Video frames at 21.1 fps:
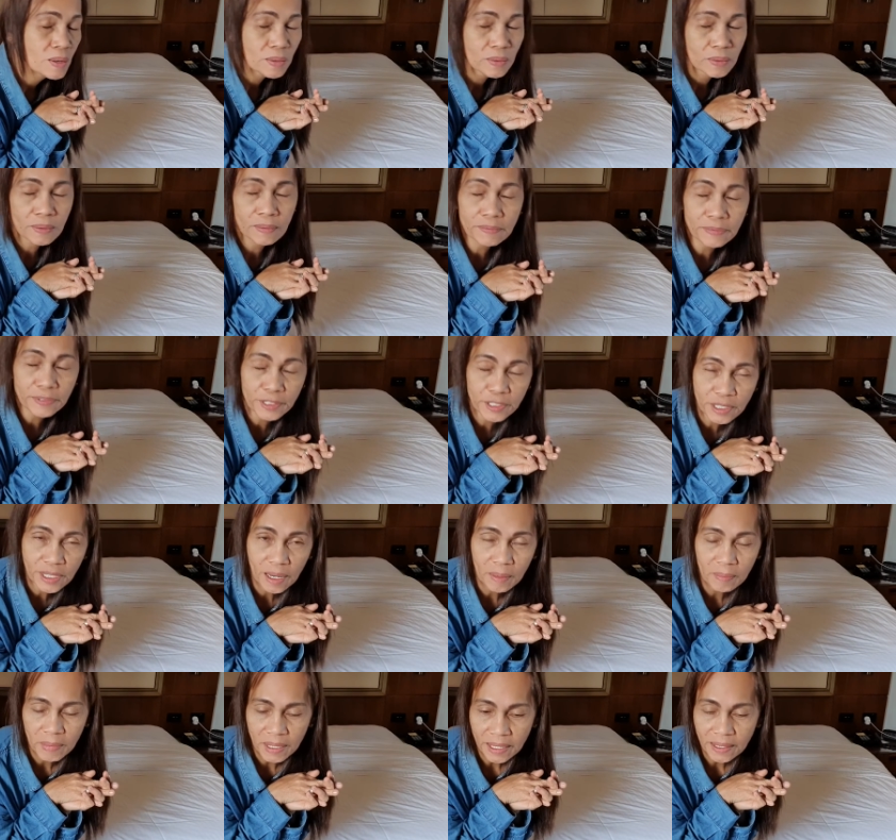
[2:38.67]

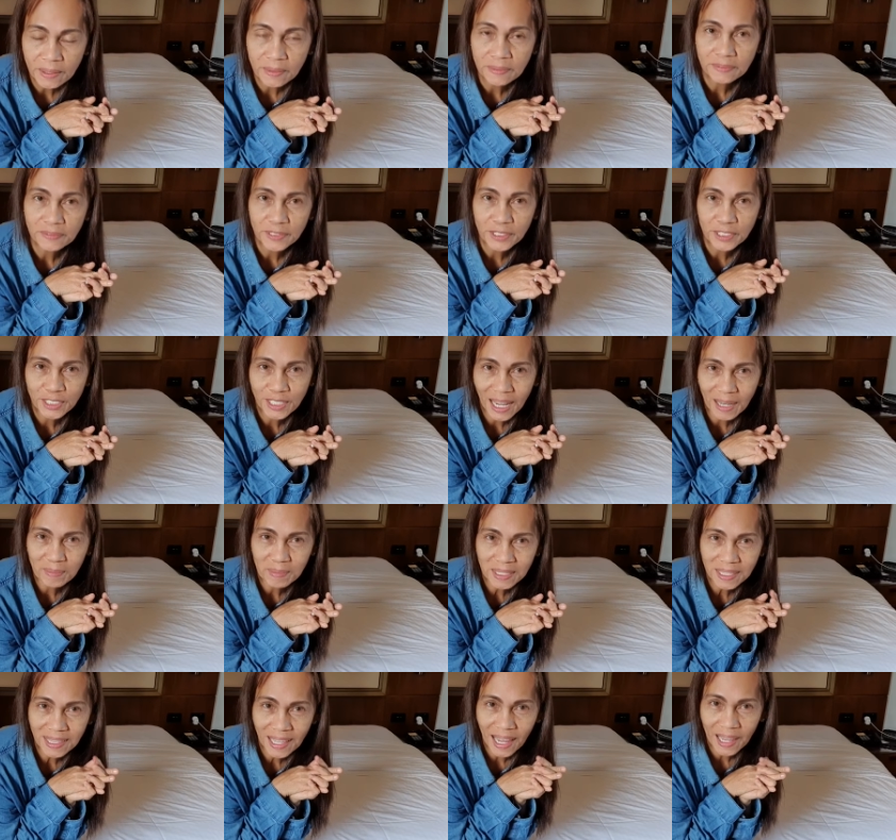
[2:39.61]
comfortable
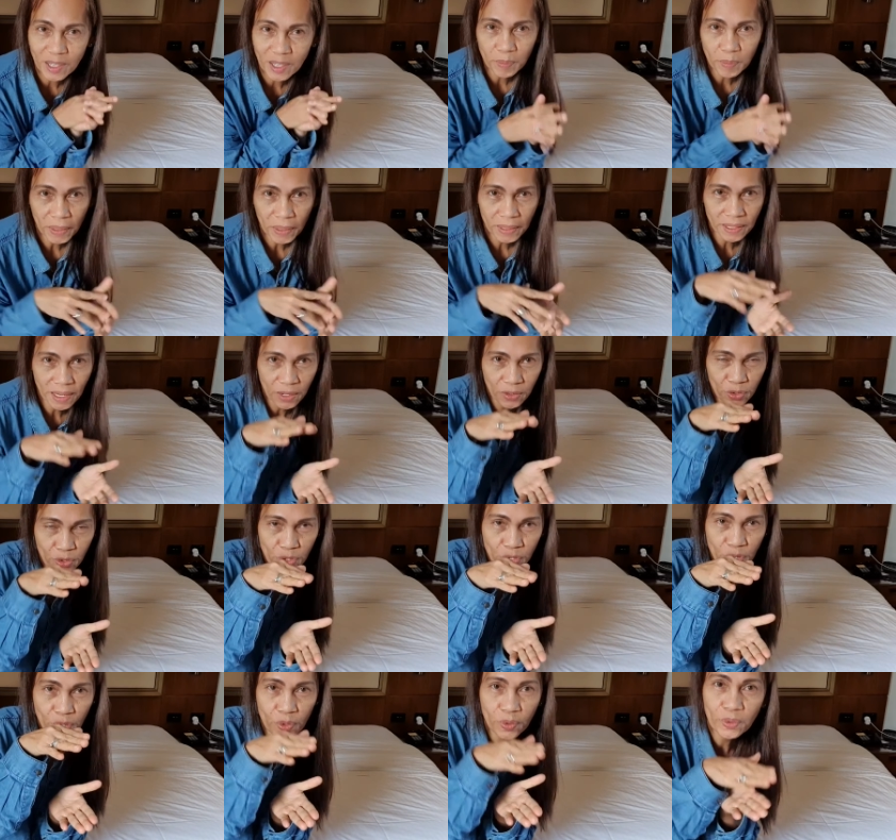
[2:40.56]
comfortable tayo pag
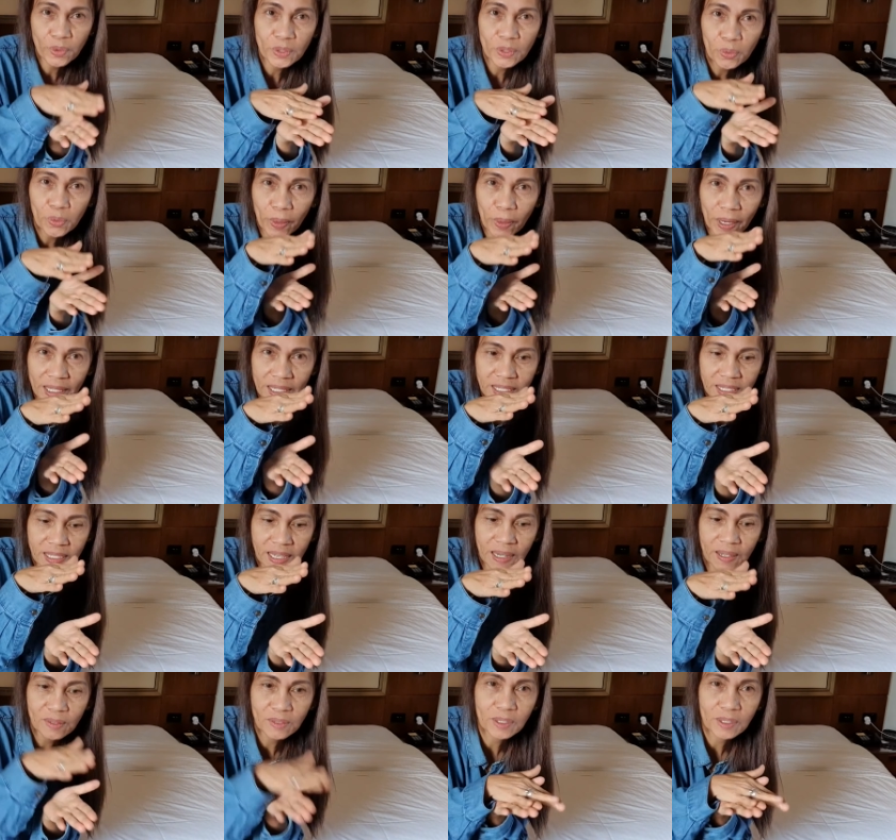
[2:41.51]
nandoon yung quilt
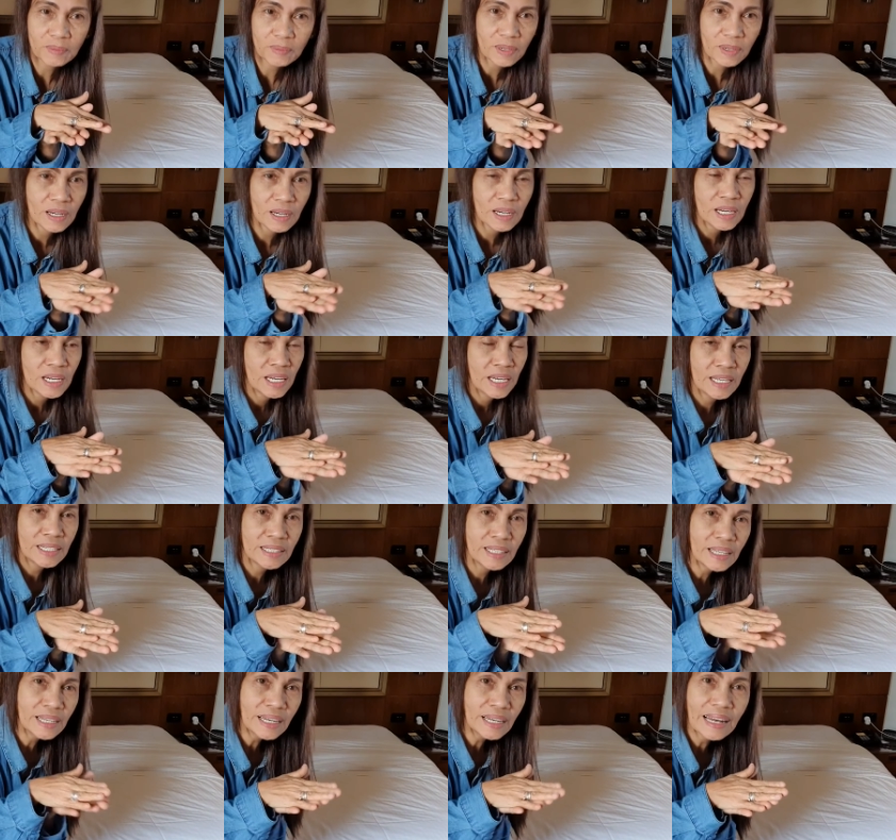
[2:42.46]
sa loob.
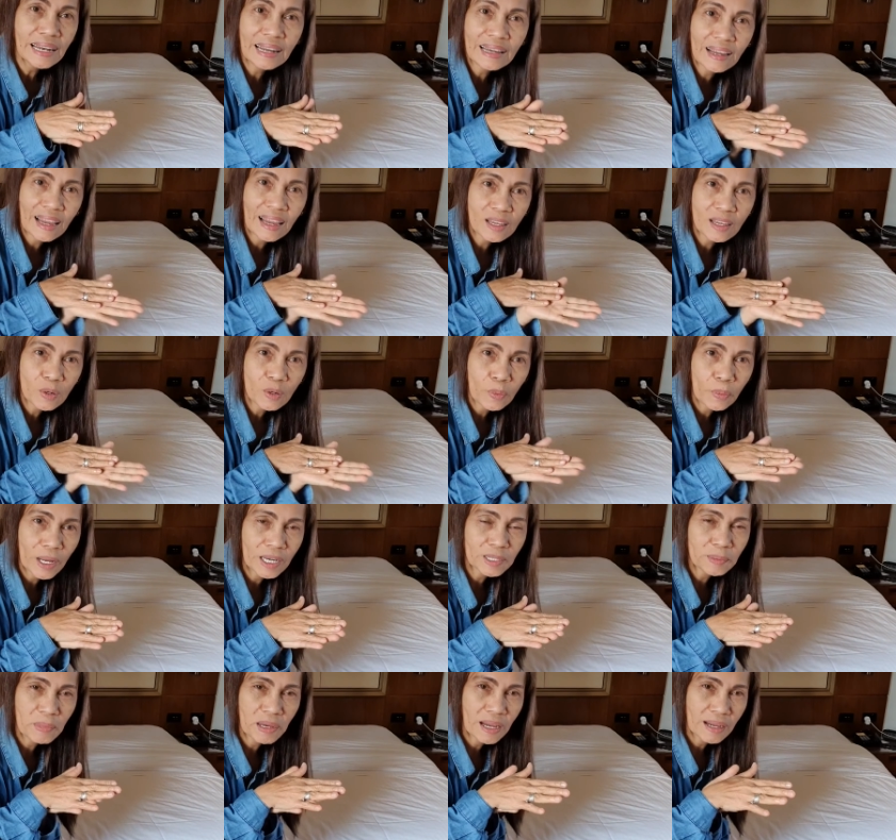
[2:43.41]
Hindi nilalagay yung
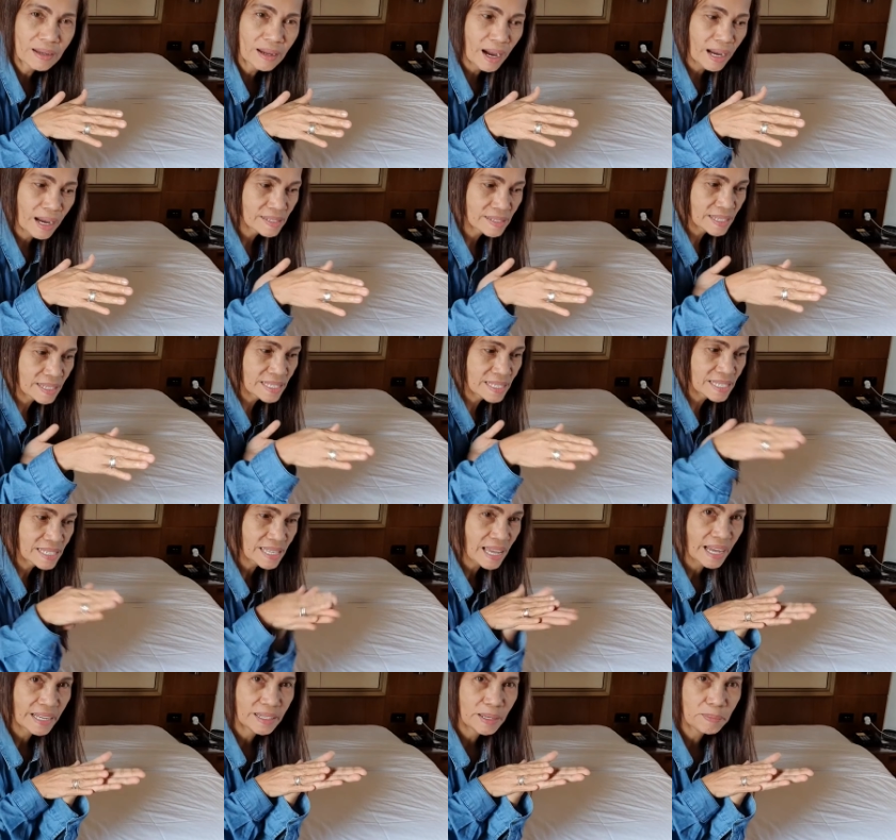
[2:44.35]
quilt mga guys
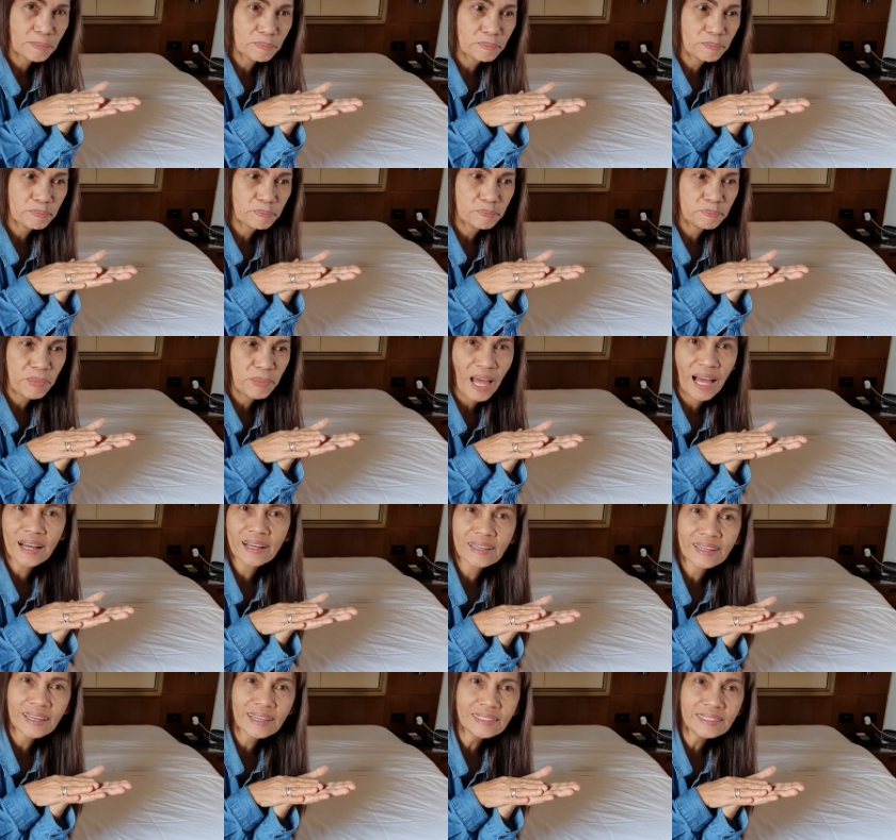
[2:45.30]
inside the
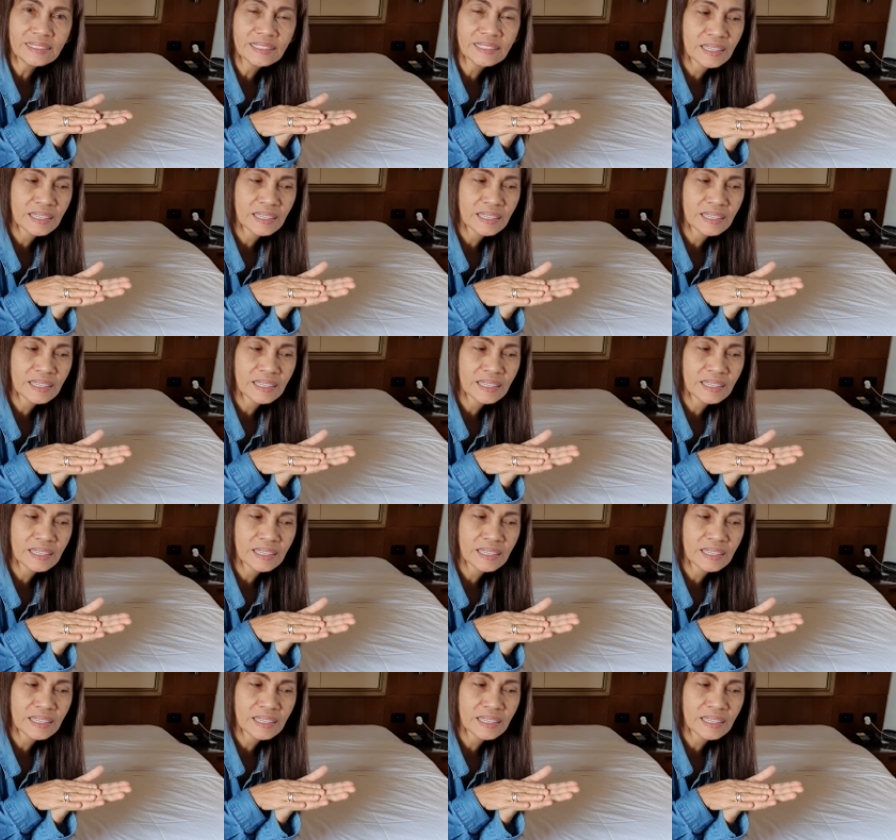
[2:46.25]
blanket.